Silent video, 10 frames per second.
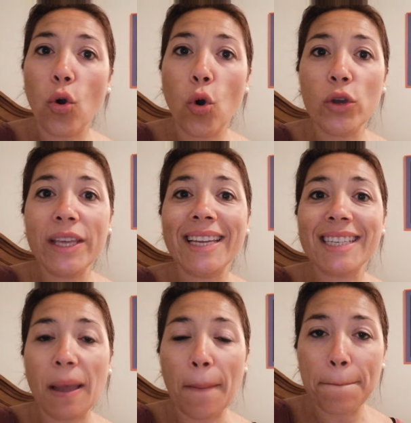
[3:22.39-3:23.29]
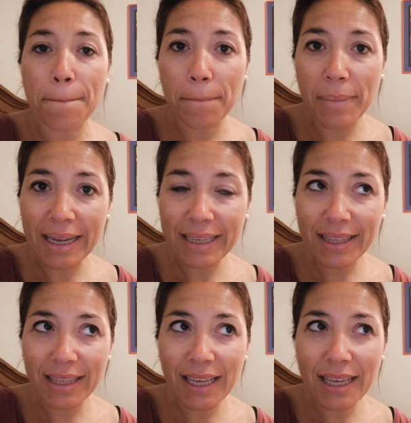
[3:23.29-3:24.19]
Hoy es
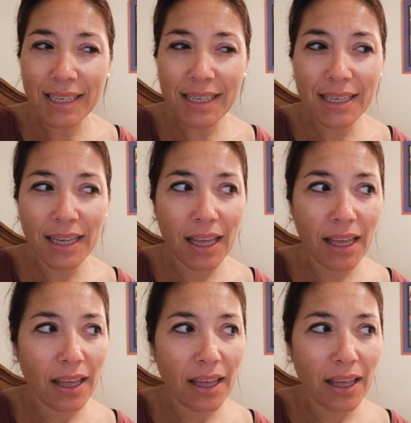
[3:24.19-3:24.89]
martes